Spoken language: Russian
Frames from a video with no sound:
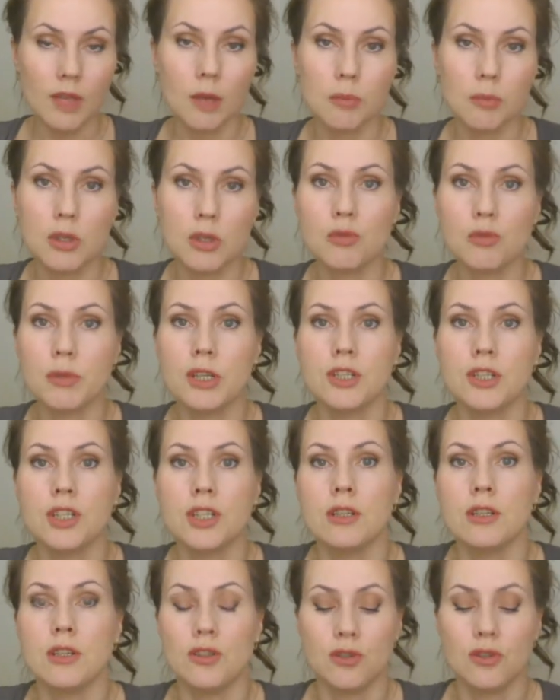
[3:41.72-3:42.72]
Прошу
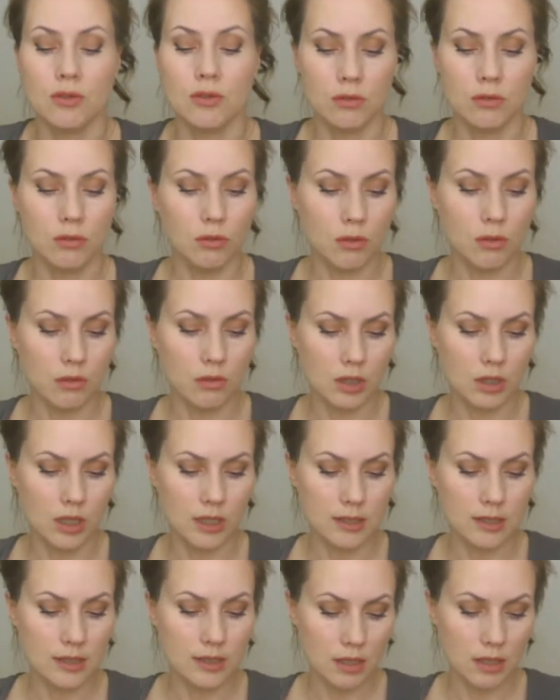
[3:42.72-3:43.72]
прощения, еще горло до
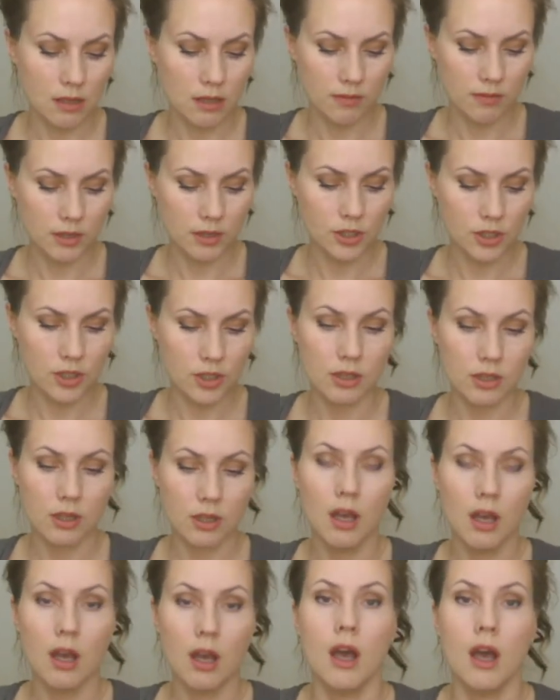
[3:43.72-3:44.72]
конца не вылечила.
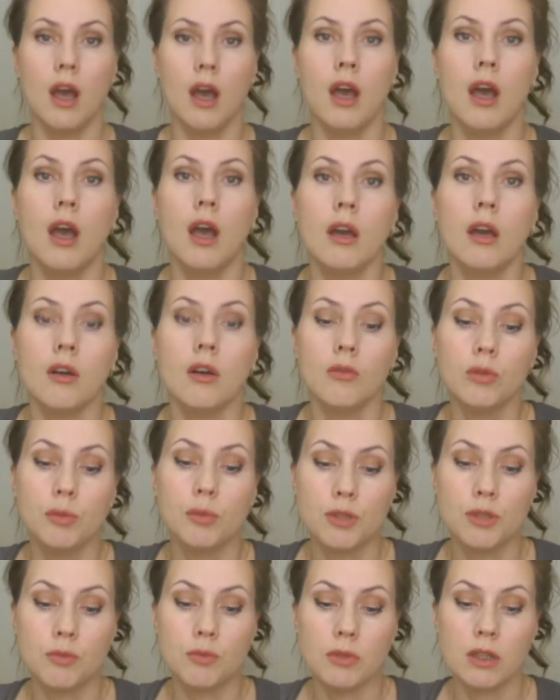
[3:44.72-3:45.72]
В
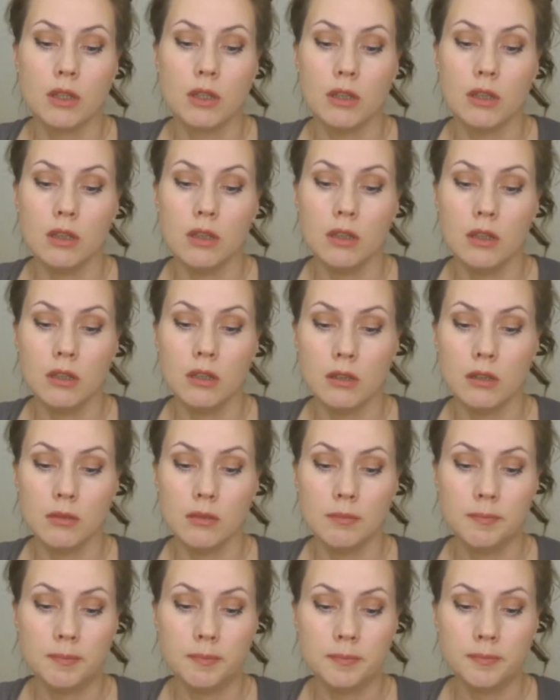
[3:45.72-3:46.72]
общем-то, и
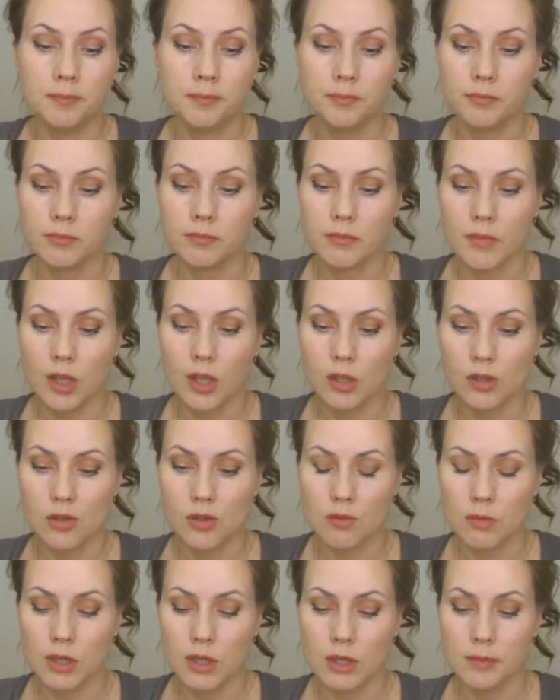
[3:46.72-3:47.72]
о
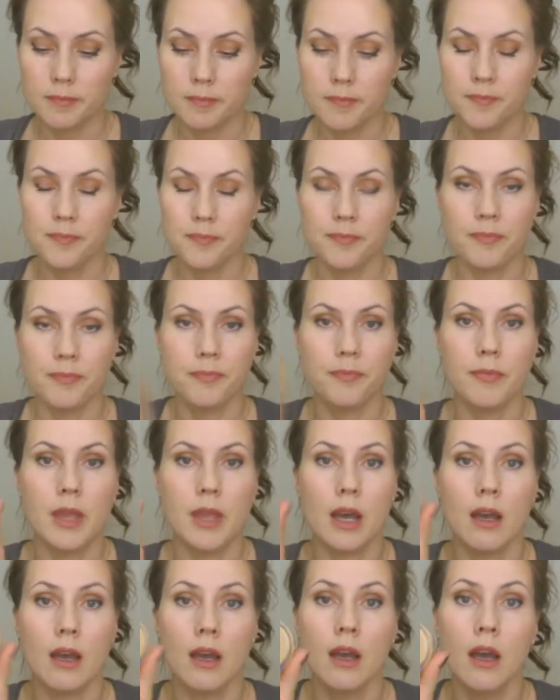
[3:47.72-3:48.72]
чем я?
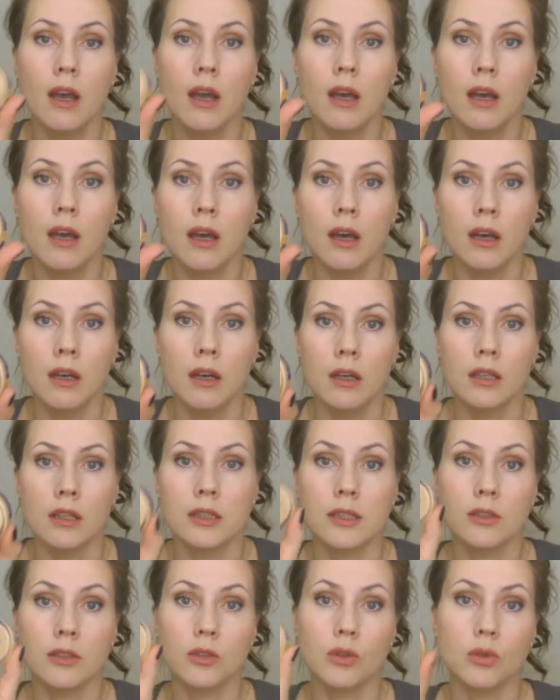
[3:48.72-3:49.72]
Да.
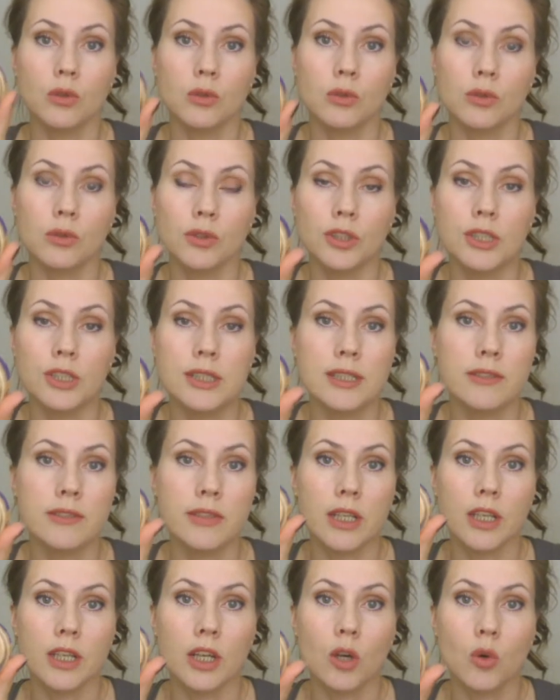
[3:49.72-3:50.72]
Но
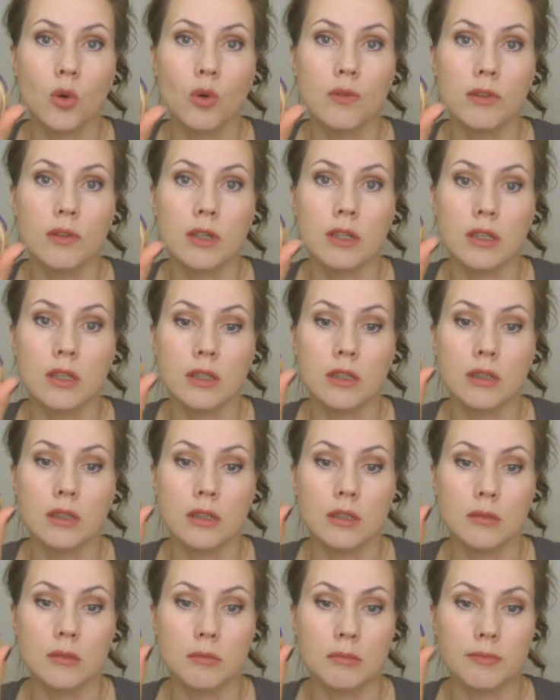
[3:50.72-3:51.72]
единственное,
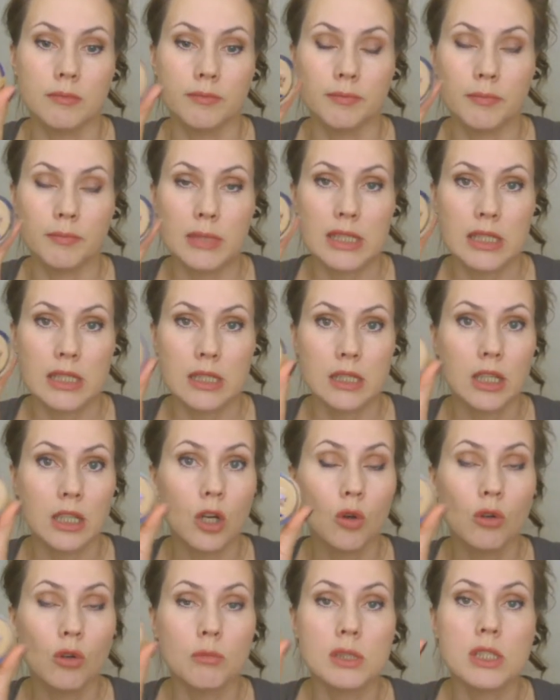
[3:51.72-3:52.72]
никакого, мас...
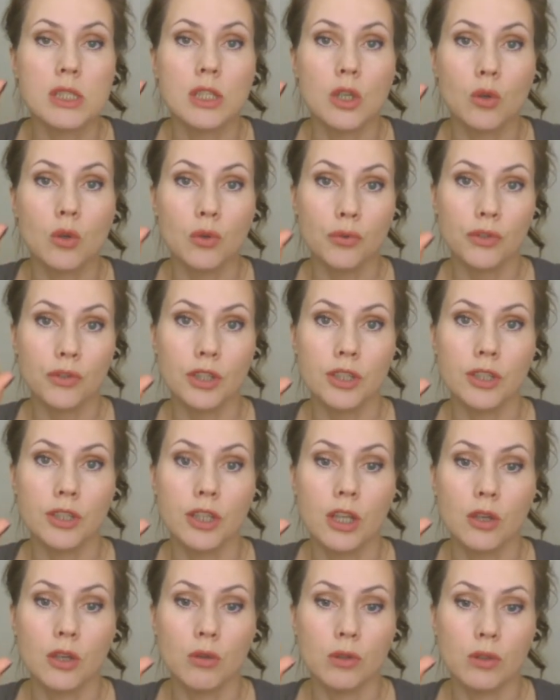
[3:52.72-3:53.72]
никакой маскировки не
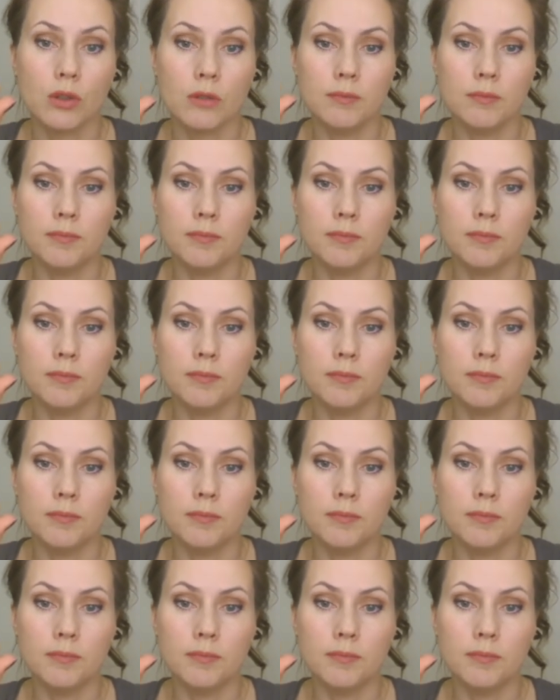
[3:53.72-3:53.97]
дает.